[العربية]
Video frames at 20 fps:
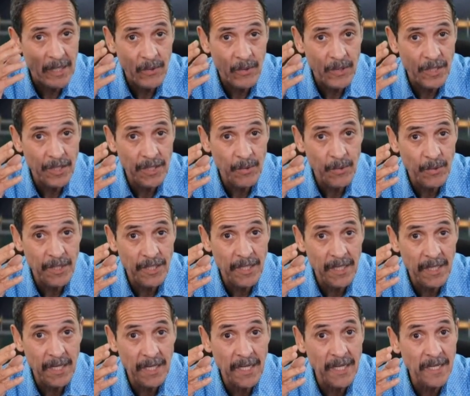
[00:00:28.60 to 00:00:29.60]
واش ديال
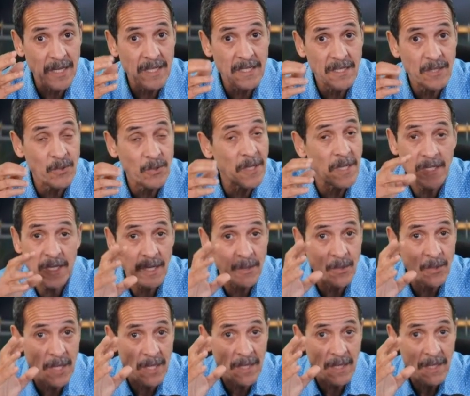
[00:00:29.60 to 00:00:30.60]
الهلال السوداني او
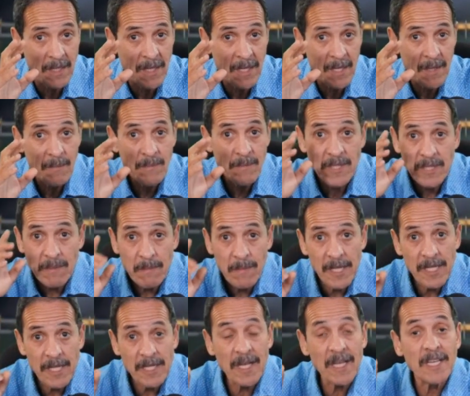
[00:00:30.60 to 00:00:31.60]
لا لا
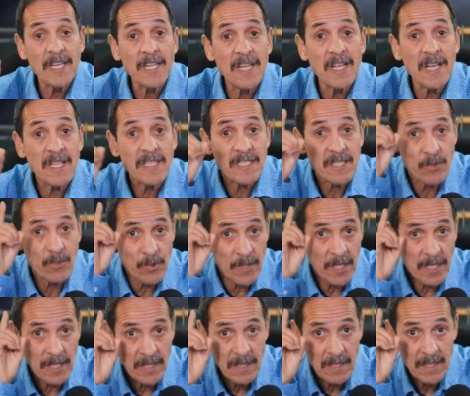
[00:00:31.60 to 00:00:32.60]
مسميناه هلال
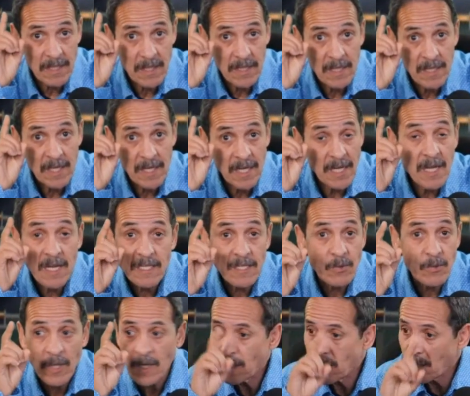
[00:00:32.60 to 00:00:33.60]
السودان هلال
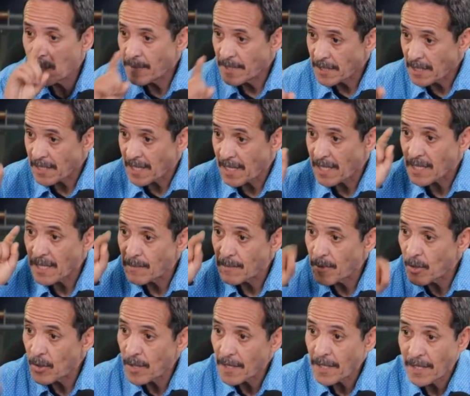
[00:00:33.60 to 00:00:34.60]
السودان انا بعدا دخلت
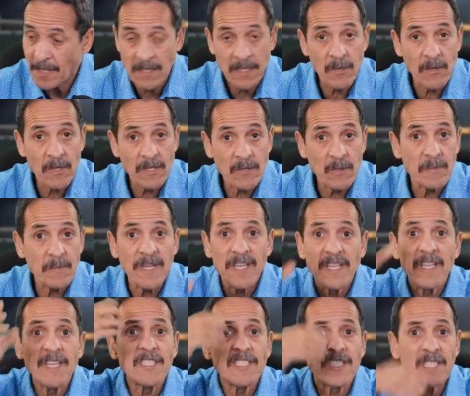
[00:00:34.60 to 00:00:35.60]
لمواقع التواصل ما
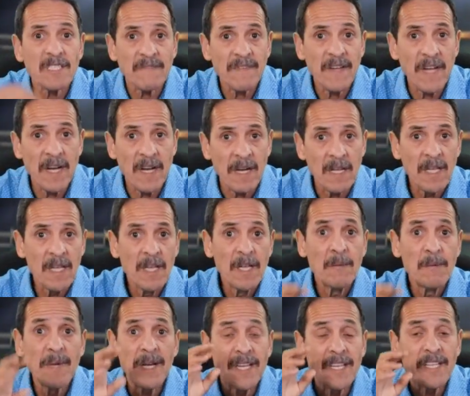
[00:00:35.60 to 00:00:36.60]
كاينش شي صفحه
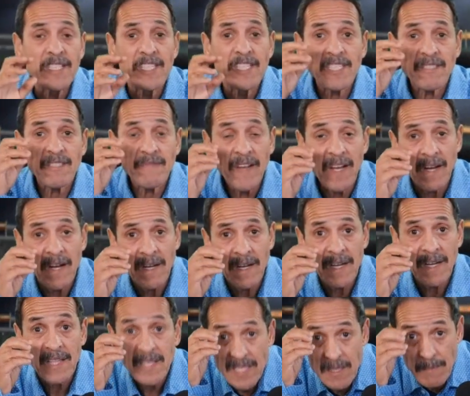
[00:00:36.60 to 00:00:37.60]
ما كاينش شي صفحه
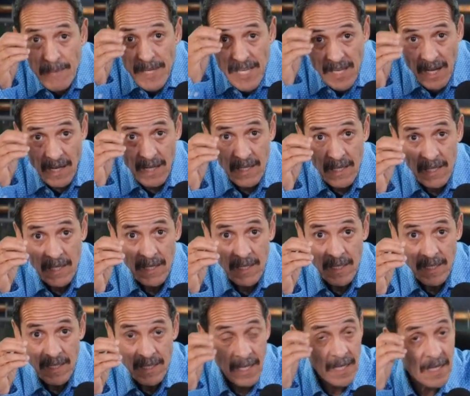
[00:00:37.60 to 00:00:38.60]
رسميه
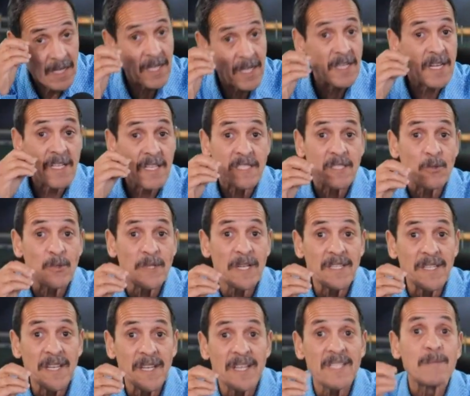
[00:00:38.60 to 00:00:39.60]
ديال الهلال
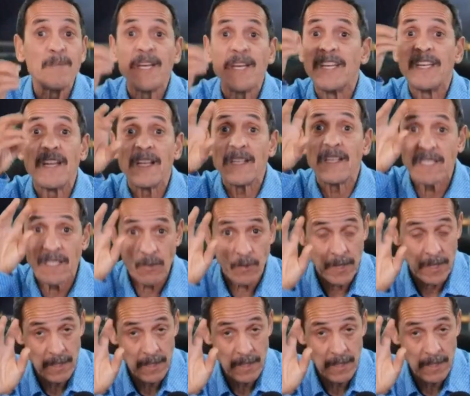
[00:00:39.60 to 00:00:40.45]
السوداني اسمها هلال السودان